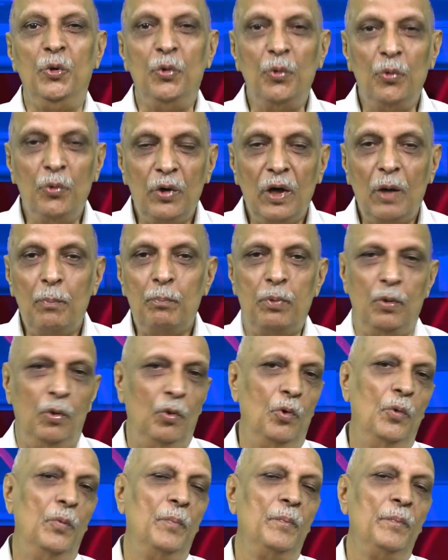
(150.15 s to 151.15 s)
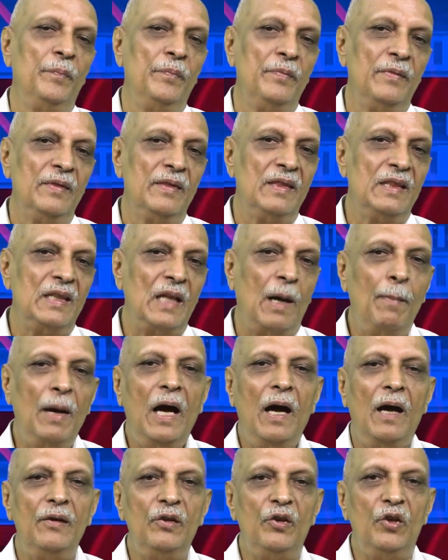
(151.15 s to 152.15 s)
యూరప్లో తమ
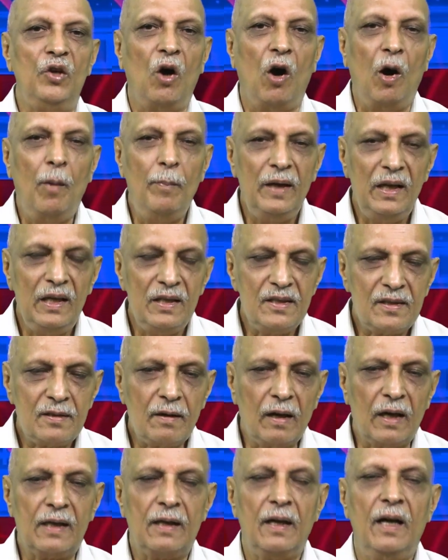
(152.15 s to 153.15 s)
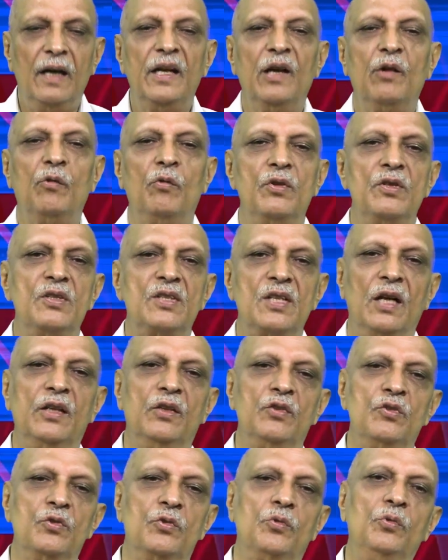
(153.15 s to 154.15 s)
డామినెన్స్ను అట్లాగే
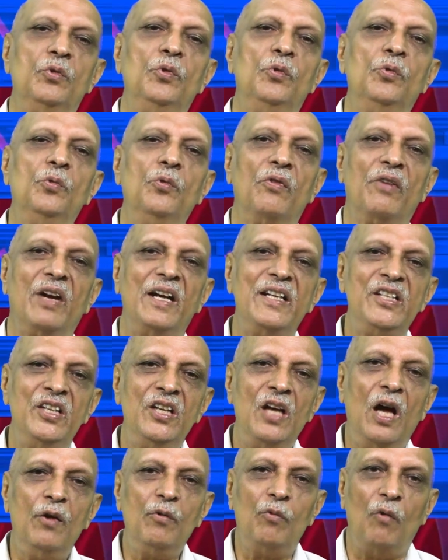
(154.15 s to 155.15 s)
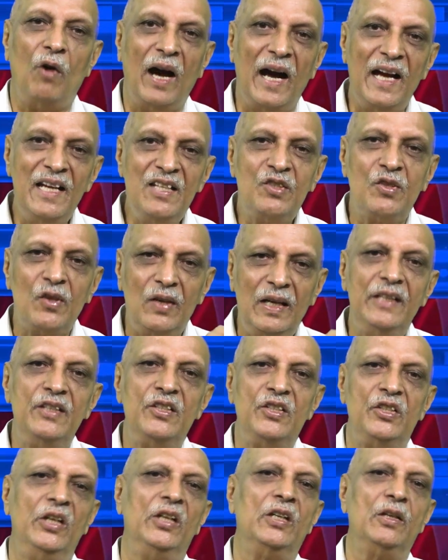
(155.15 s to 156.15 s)
కొనసాగించుకుంటూ రష్యాను
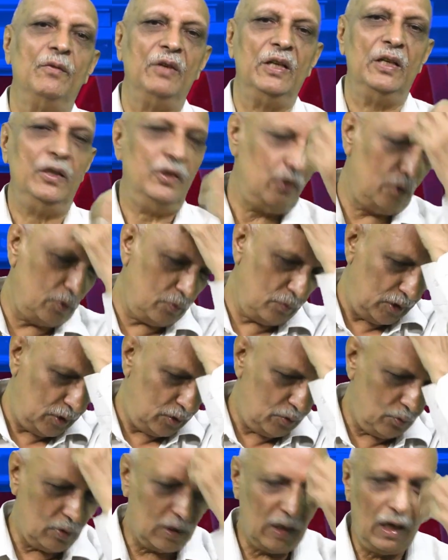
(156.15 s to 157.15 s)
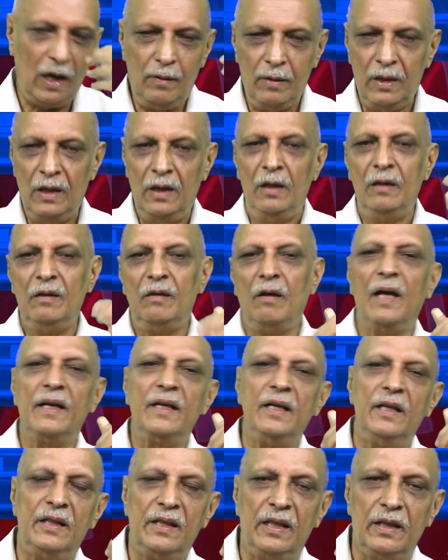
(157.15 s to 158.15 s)
ఐసోలేట్ చేయటం అనేటటువంటిది ఒక
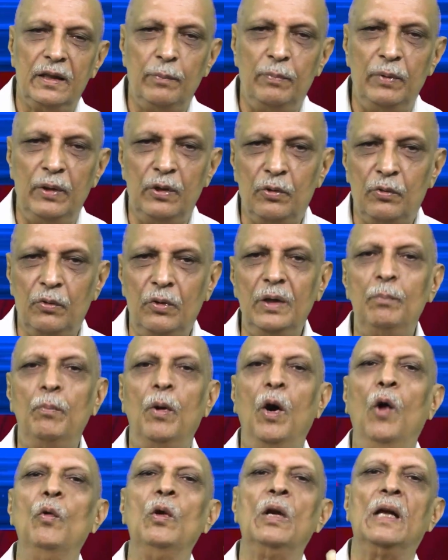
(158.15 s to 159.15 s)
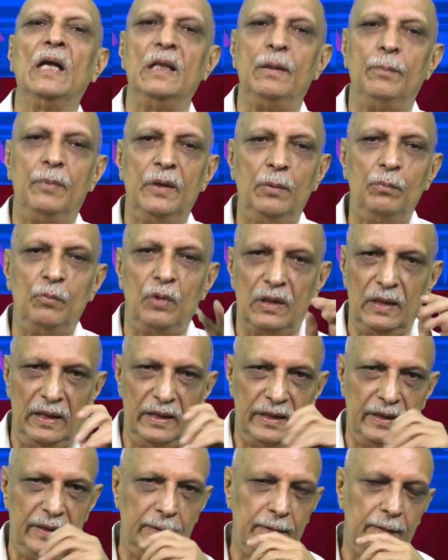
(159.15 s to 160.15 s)
టార్గెట్ కింద పెట్టుకొని పావులు కదపడం
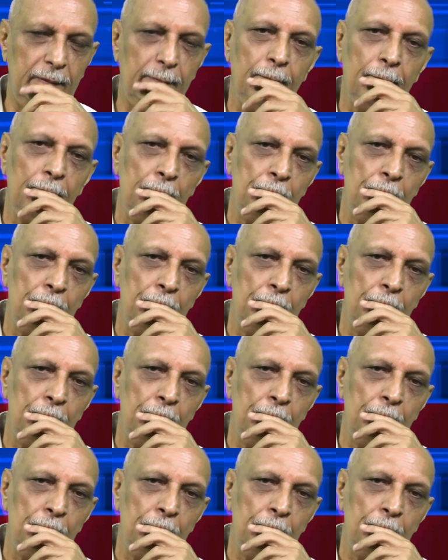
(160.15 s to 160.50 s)
మొదలెట్టింది